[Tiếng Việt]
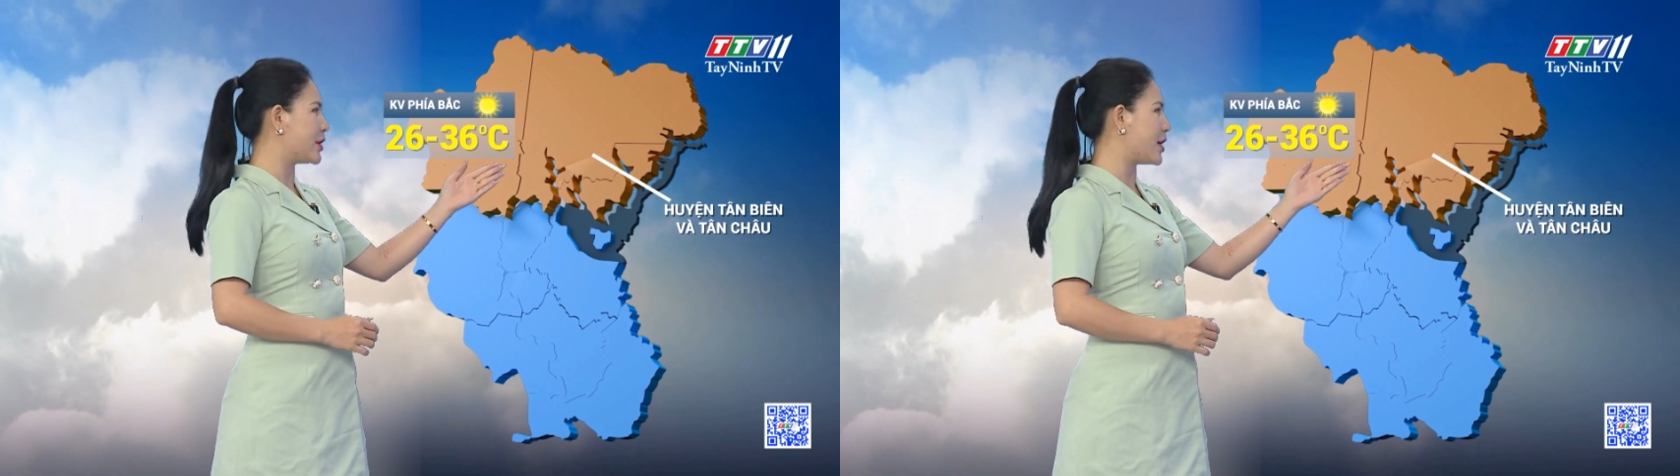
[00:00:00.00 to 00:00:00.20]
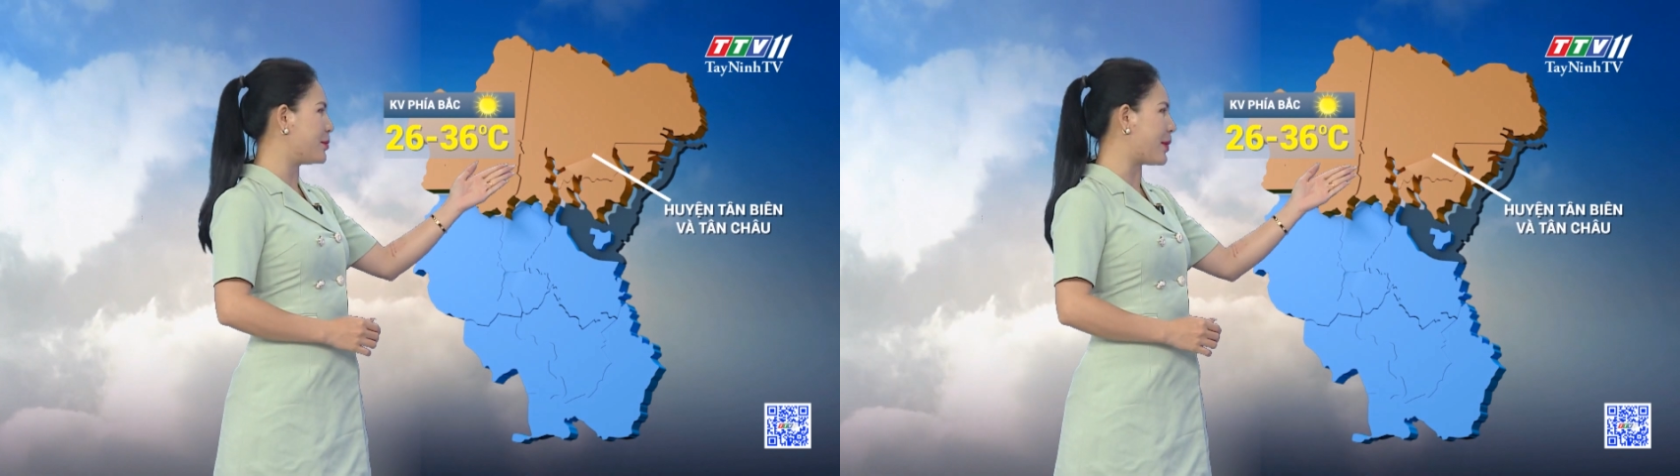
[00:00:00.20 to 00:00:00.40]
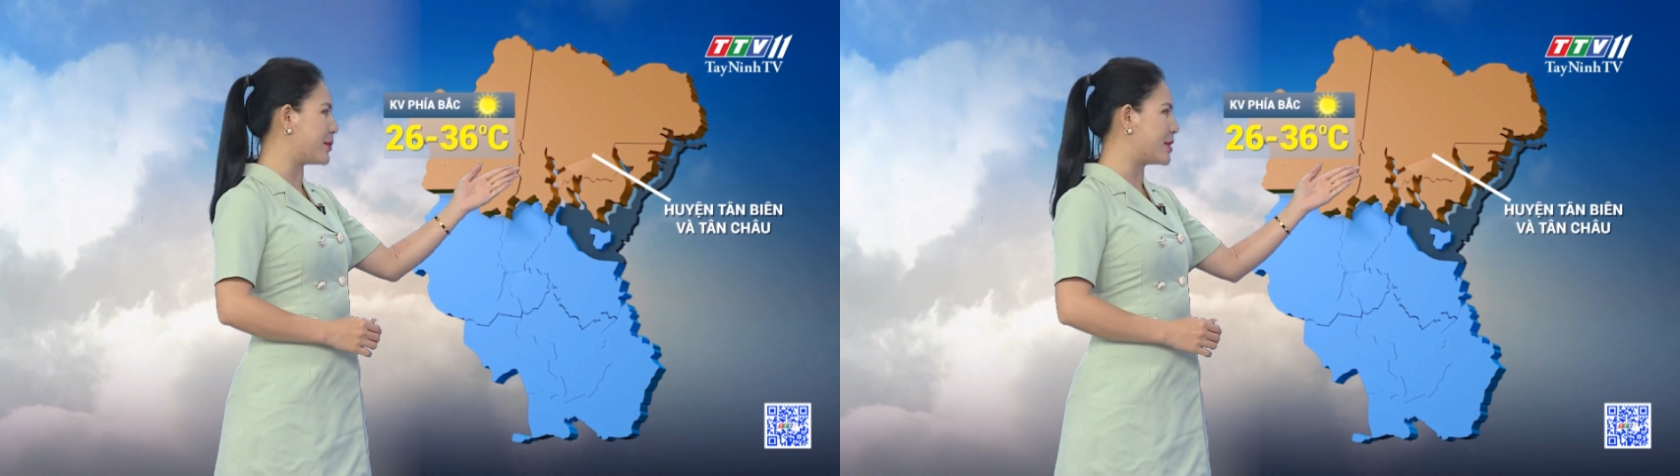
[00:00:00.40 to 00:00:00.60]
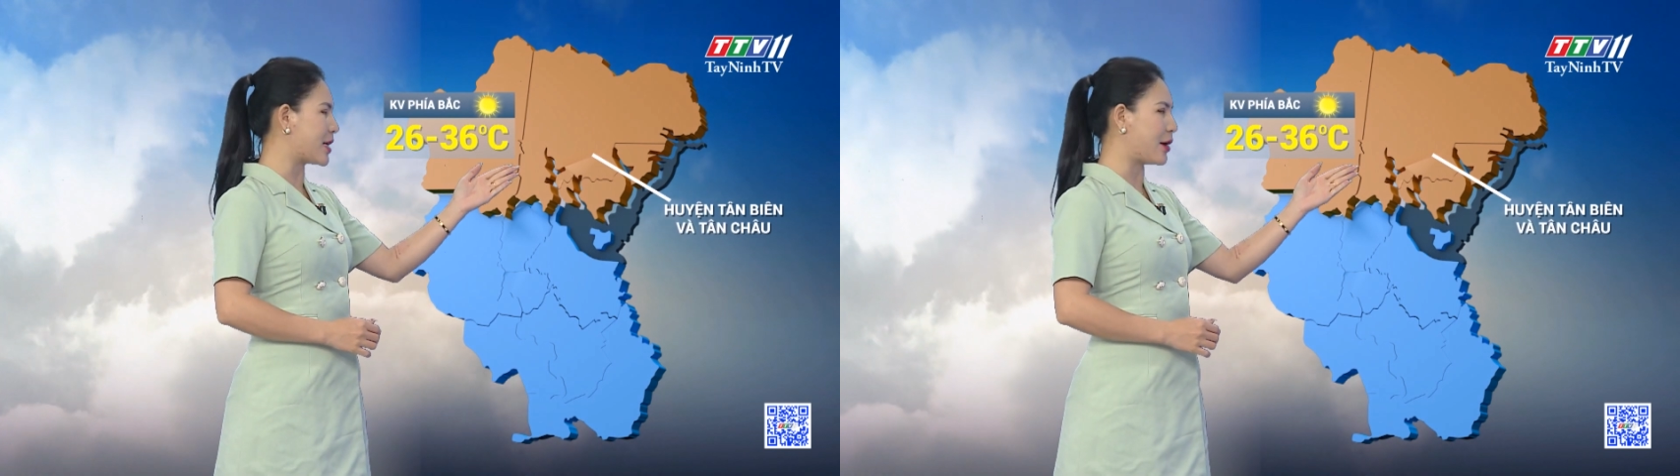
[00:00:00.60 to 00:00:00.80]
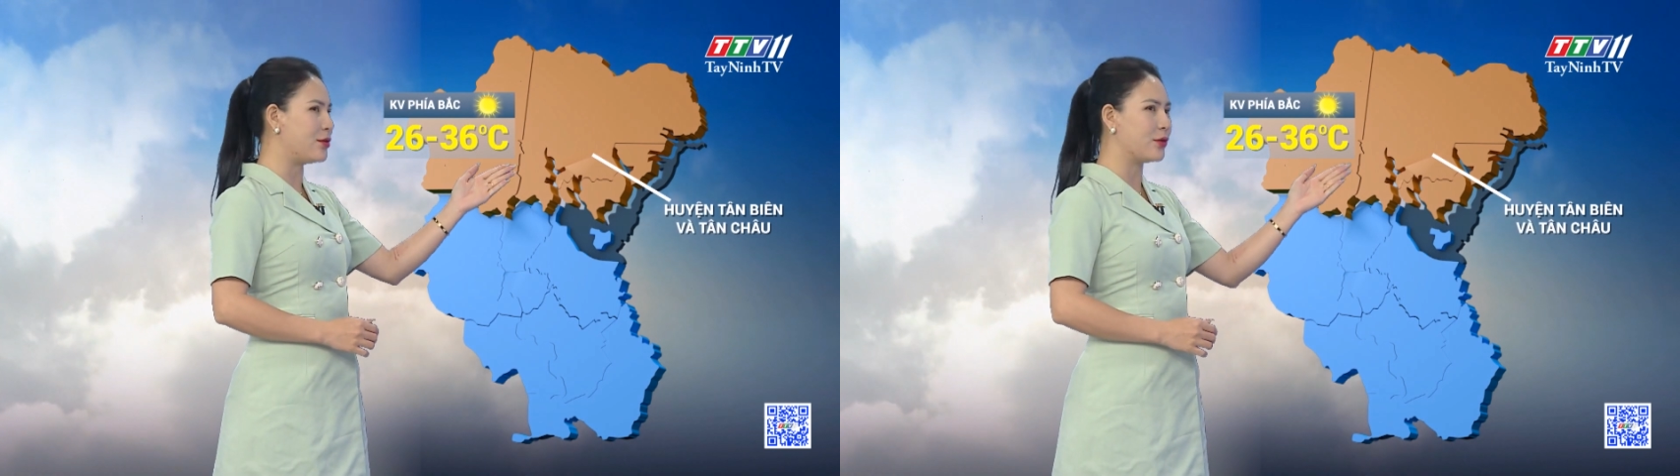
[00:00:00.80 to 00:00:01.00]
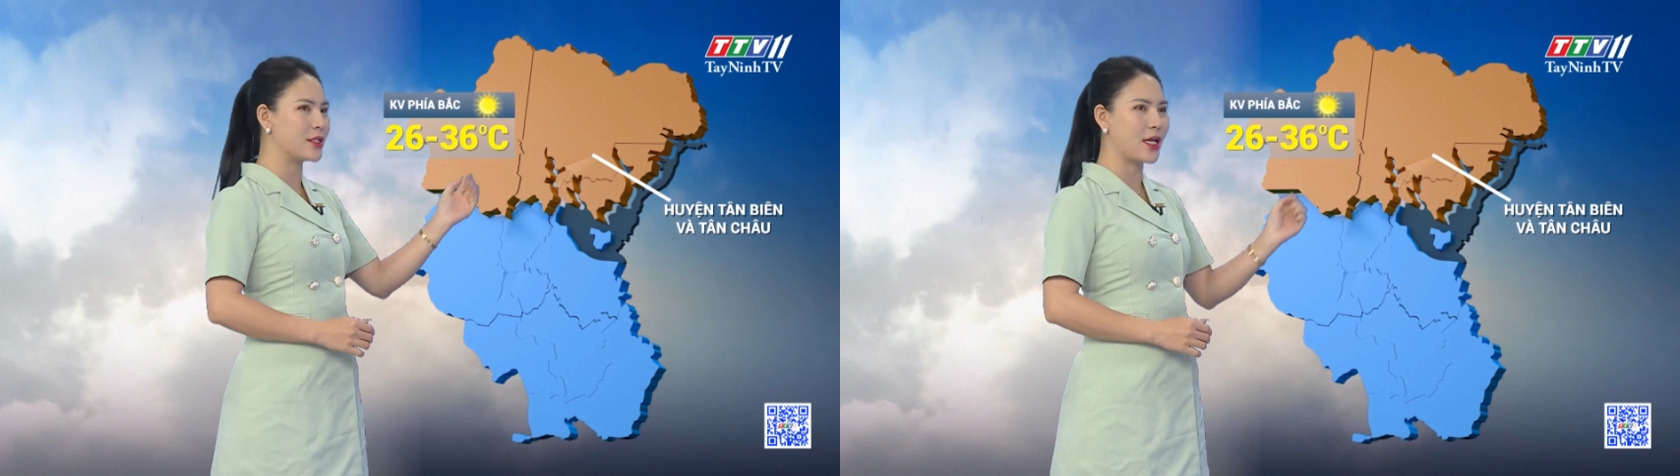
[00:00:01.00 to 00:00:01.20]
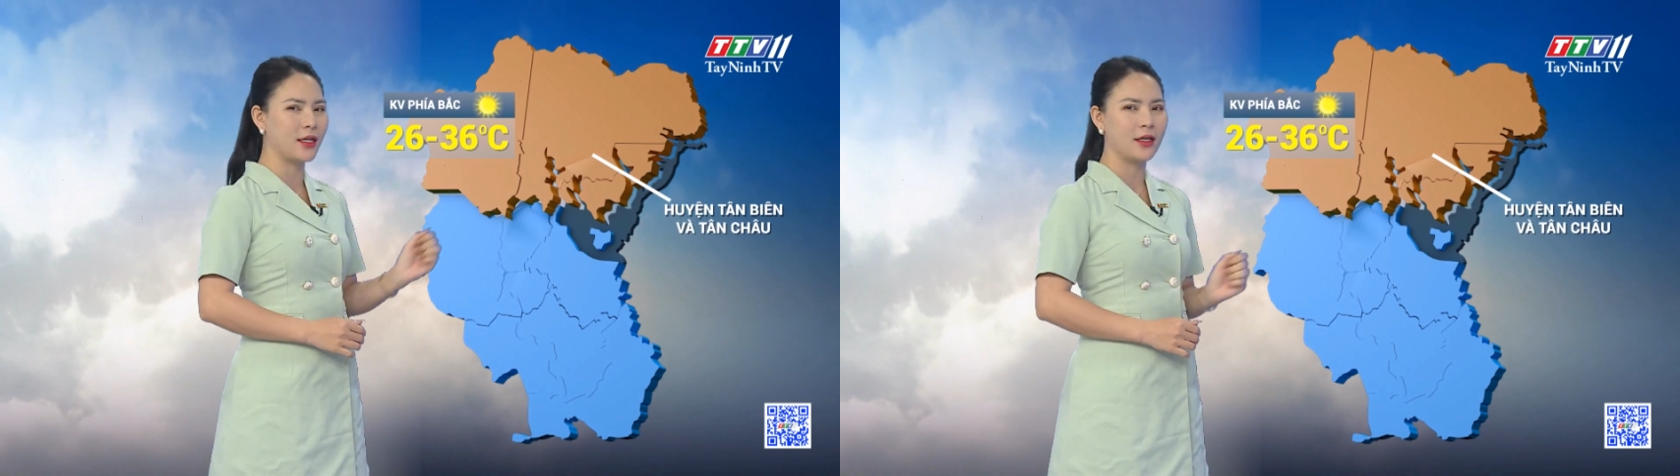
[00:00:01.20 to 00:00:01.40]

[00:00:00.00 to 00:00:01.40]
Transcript: cho đến ba mươi sáu độ C.